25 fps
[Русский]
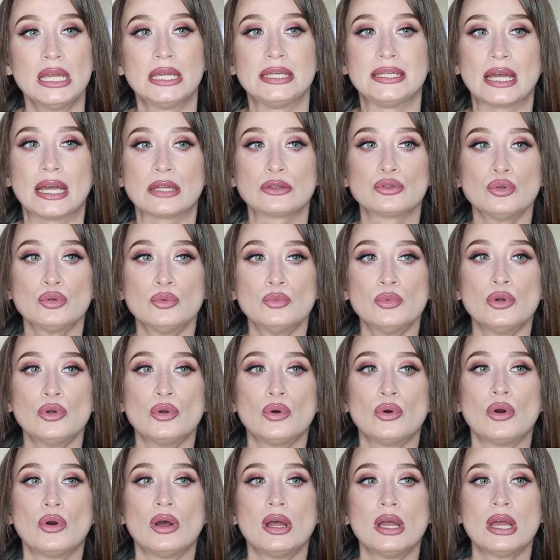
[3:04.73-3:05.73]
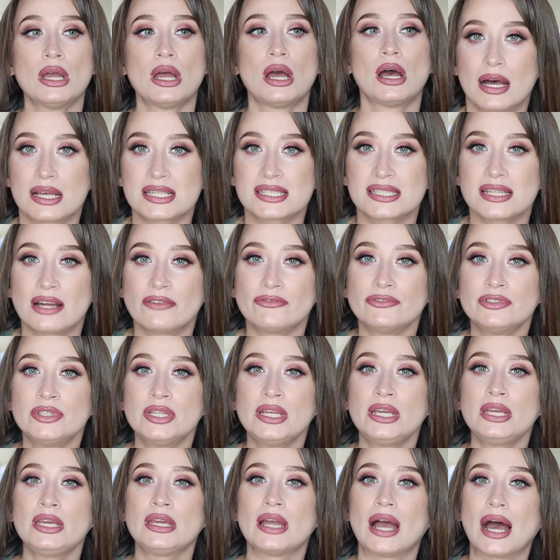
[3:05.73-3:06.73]
Я думаю,
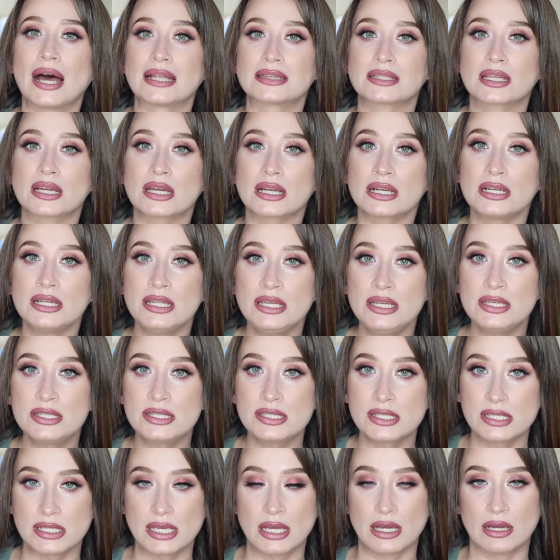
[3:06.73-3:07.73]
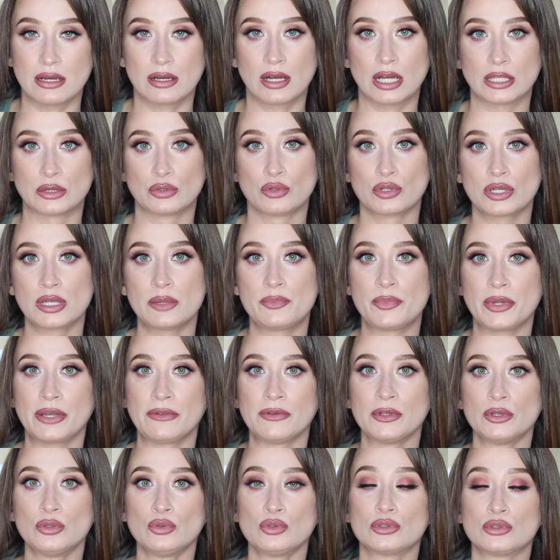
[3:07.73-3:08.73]
основные открытия, которые
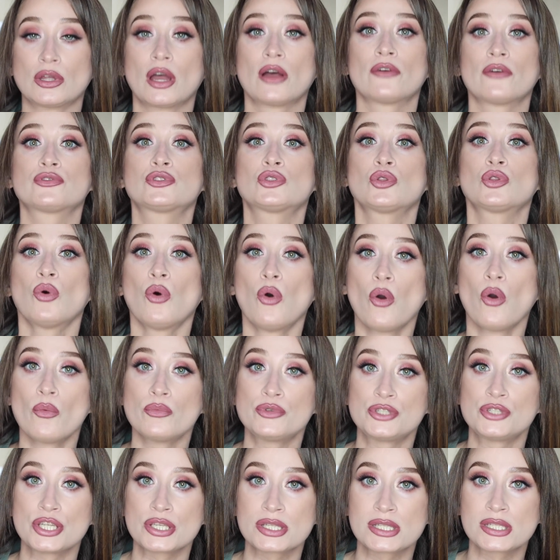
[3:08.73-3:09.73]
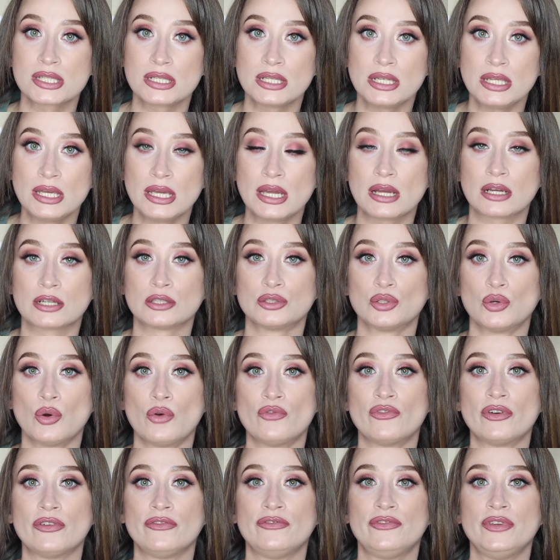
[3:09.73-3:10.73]
приведут в том числе к
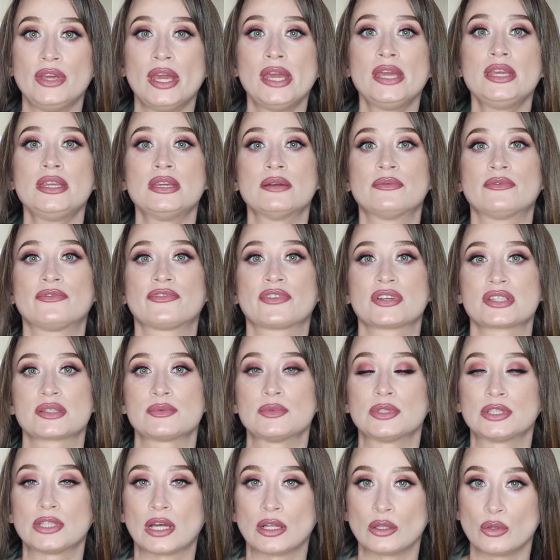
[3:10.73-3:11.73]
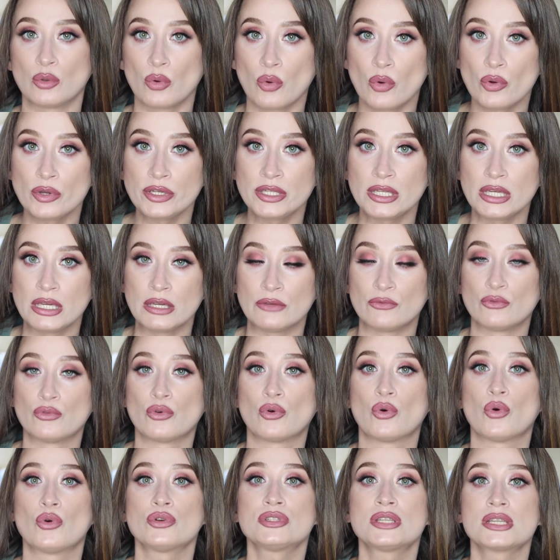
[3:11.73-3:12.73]
новым веяниям в косметологии, в
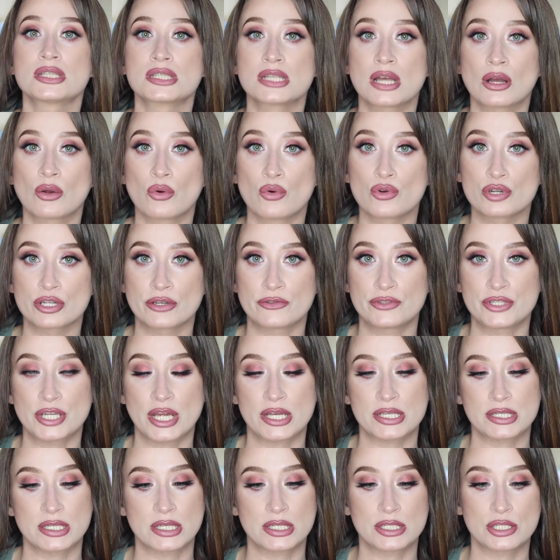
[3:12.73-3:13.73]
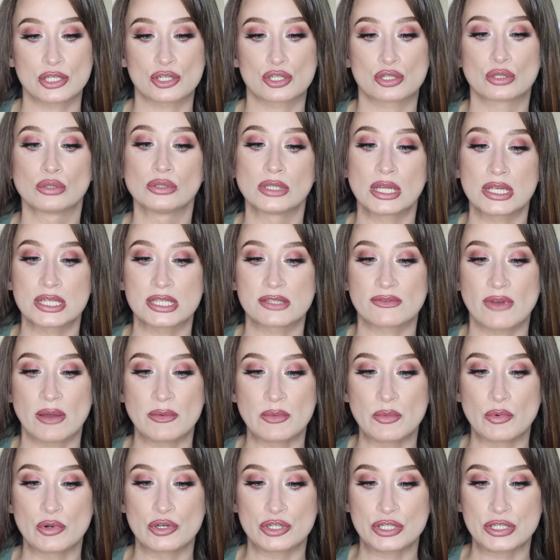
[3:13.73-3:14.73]
уходе за кожей в частности, что нас с
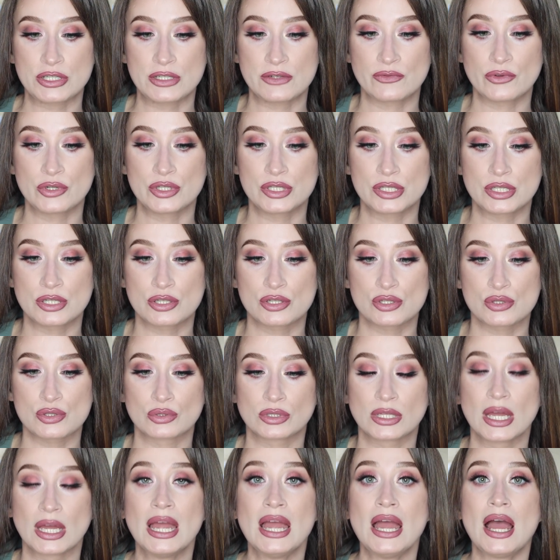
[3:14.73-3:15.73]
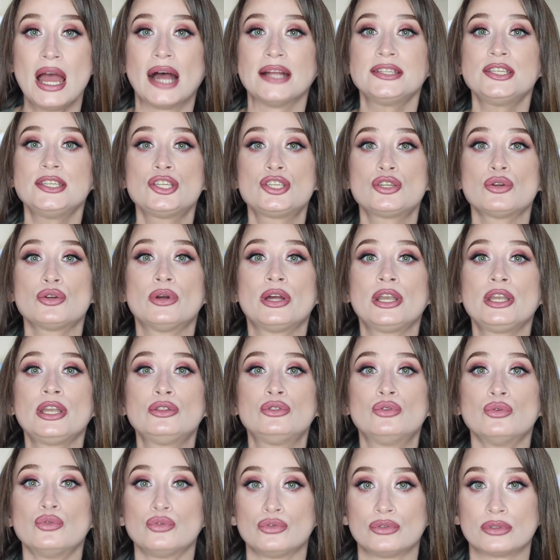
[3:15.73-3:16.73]
вами больше всего интересует, они еще
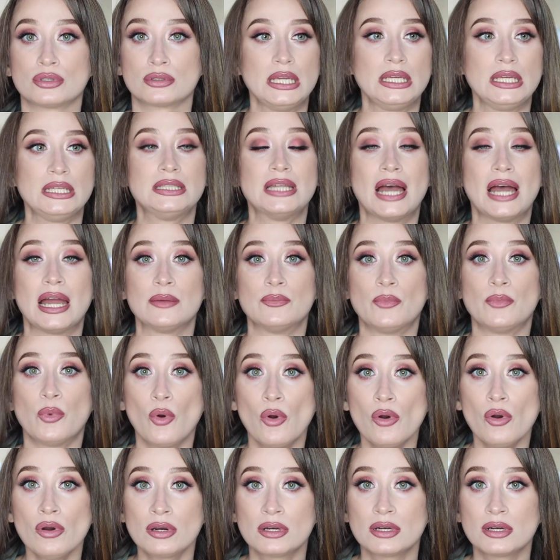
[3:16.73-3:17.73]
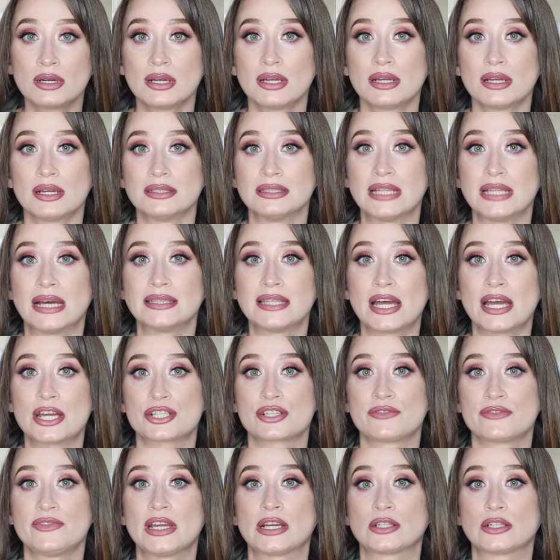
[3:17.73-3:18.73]
грядут. И дай бог, на
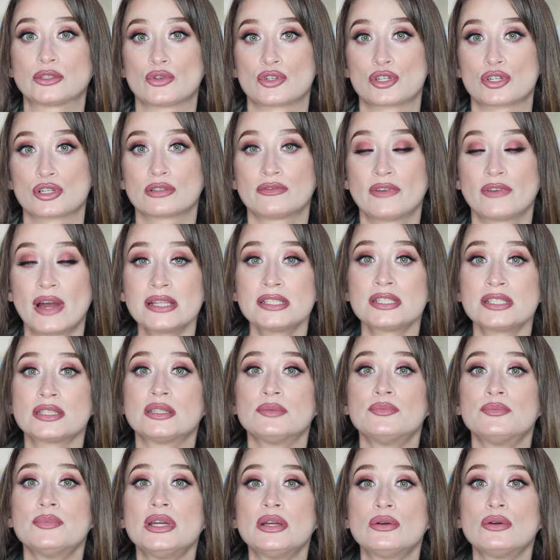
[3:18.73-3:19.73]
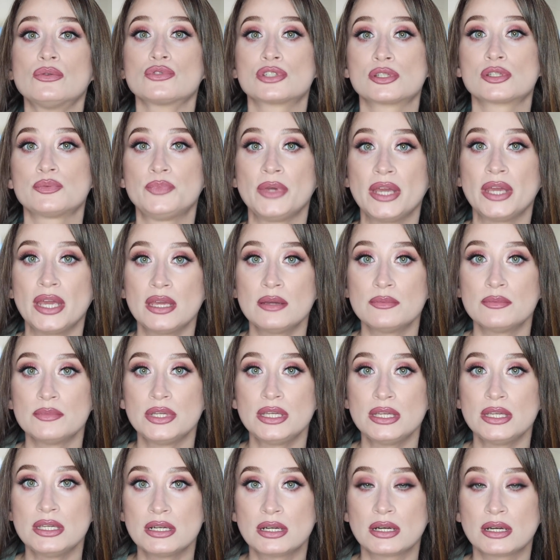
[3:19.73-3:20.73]
наш век тоже хватит, и мы успеем
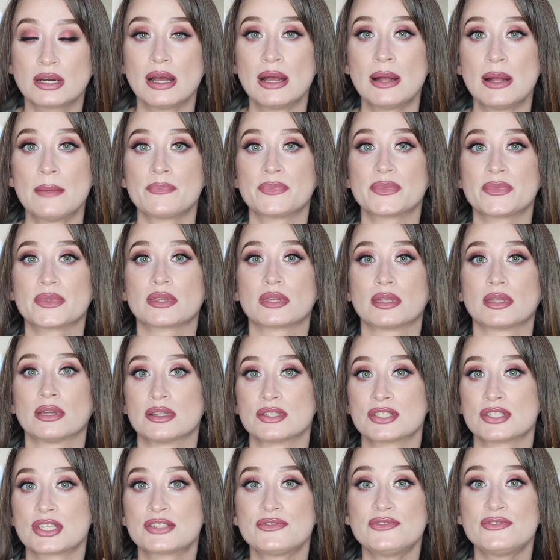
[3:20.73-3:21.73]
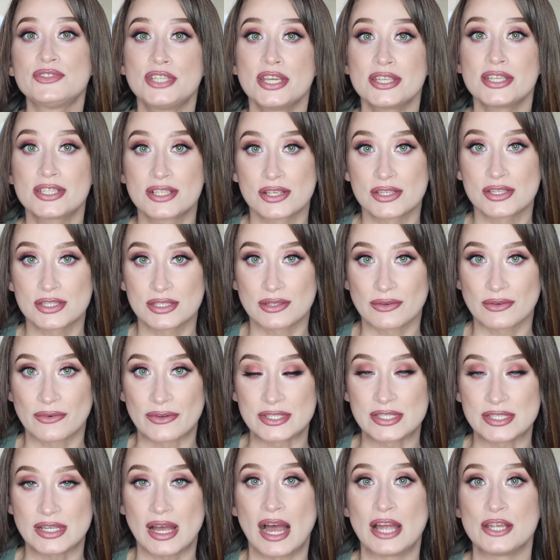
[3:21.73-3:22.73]
их Э,
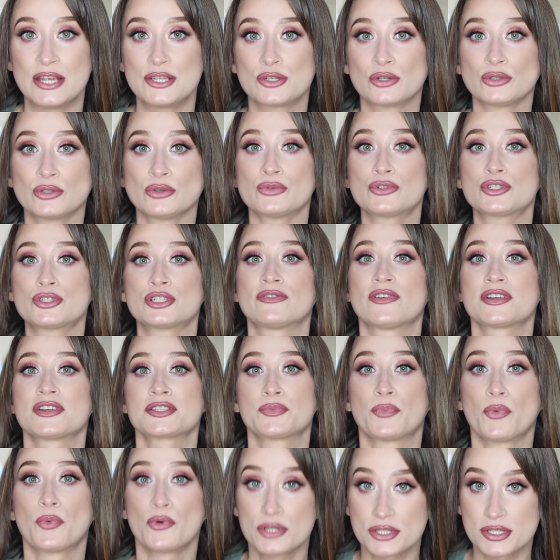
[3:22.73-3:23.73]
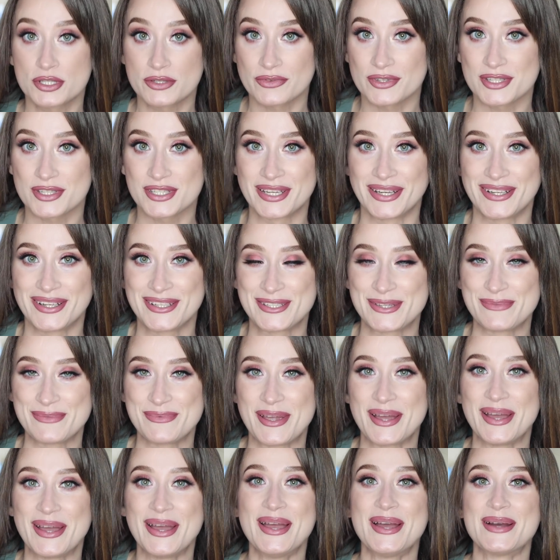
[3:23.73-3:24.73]
засвидетельствовать, а еще лучше воспользоваться
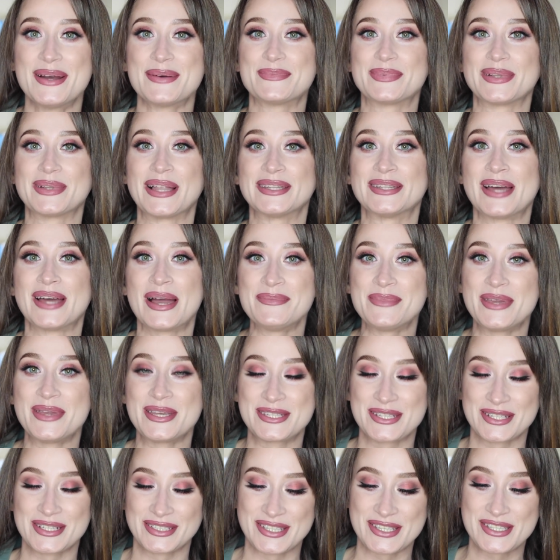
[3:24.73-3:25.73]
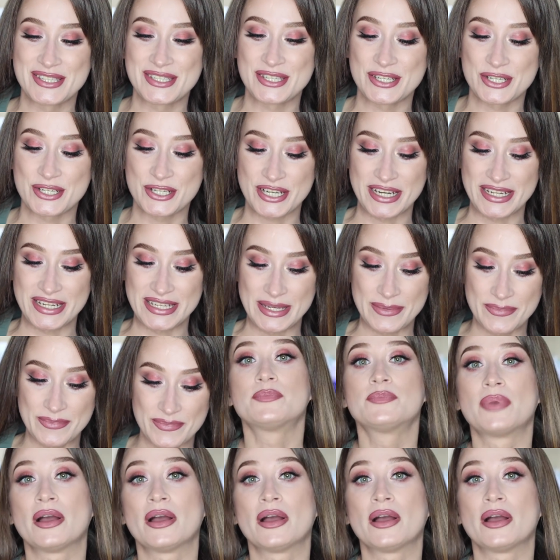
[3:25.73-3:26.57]
этими плодами этих достижений.